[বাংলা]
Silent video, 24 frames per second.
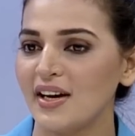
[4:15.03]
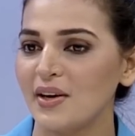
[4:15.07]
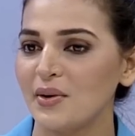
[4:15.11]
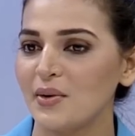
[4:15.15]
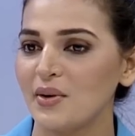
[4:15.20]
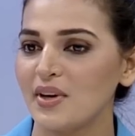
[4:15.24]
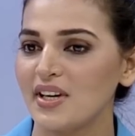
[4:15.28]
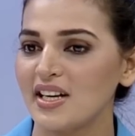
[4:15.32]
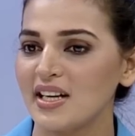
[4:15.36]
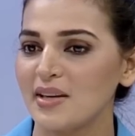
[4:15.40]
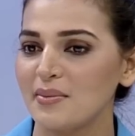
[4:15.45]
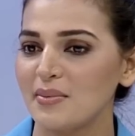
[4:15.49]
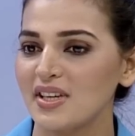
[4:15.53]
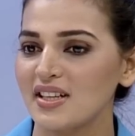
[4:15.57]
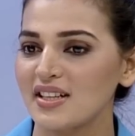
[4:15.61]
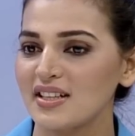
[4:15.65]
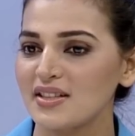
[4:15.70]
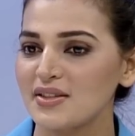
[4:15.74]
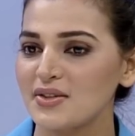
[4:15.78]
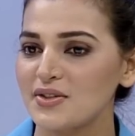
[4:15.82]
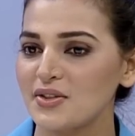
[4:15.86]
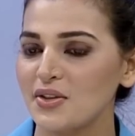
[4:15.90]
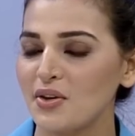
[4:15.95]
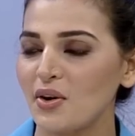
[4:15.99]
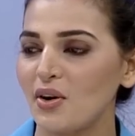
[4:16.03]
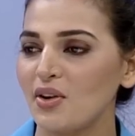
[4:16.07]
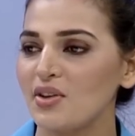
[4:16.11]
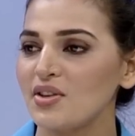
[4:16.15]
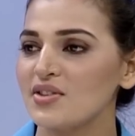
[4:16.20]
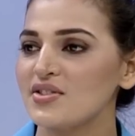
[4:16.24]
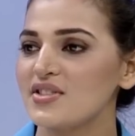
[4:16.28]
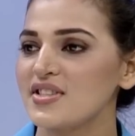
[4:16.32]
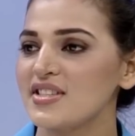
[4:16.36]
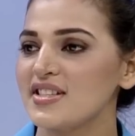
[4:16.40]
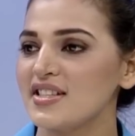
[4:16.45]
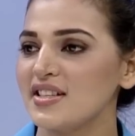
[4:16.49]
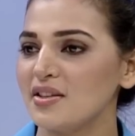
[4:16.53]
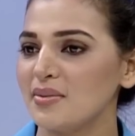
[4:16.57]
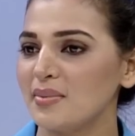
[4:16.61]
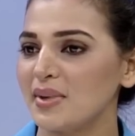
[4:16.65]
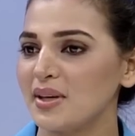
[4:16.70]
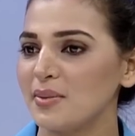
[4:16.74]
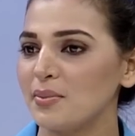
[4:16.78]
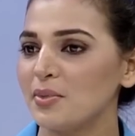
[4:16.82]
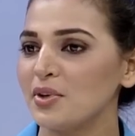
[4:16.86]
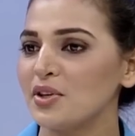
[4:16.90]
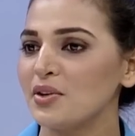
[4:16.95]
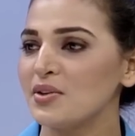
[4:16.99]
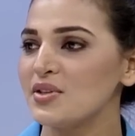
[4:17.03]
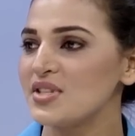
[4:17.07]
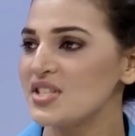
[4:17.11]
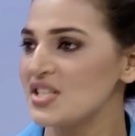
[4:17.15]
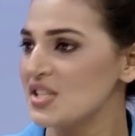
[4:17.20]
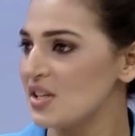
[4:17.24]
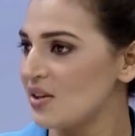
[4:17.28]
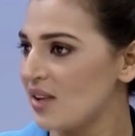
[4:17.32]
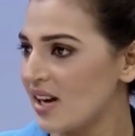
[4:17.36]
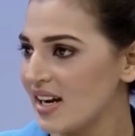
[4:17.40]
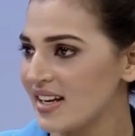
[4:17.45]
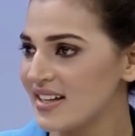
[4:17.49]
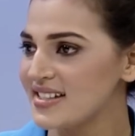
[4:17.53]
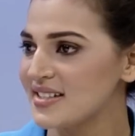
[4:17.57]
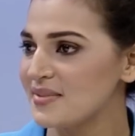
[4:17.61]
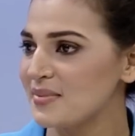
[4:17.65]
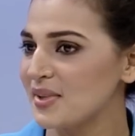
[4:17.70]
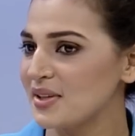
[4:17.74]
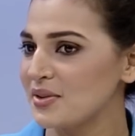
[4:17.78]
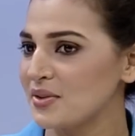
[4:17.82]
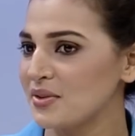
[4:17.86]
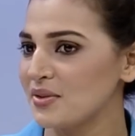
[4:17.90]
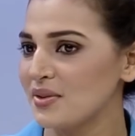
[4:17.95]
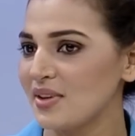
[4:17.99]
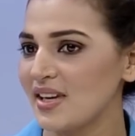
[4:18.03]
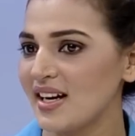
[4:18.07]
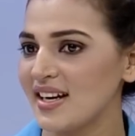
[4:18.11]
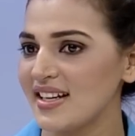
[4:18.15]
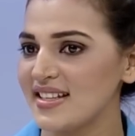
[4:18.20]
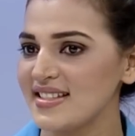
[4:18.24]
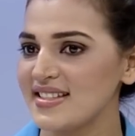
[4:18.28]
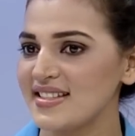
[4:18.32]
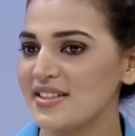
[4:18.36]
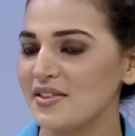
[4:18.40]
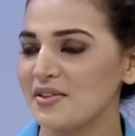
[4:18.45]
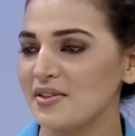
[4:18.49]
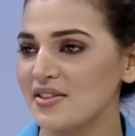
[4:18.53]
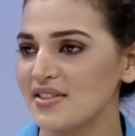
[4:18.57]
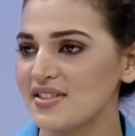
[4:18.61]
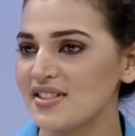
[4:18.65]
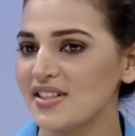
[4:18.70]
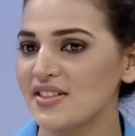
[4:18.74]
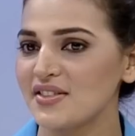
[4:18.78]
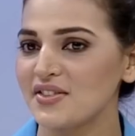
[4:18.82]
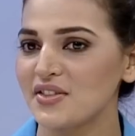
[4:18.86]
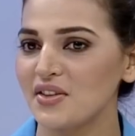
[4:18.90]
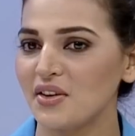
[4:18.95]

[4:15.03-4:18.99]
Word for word: ওইখানে আমরা একটা সল্ট ছিল মানে মনে হচ্ছিল আইস বাট ওগুলো আইস না ওগুলো হচ্ছে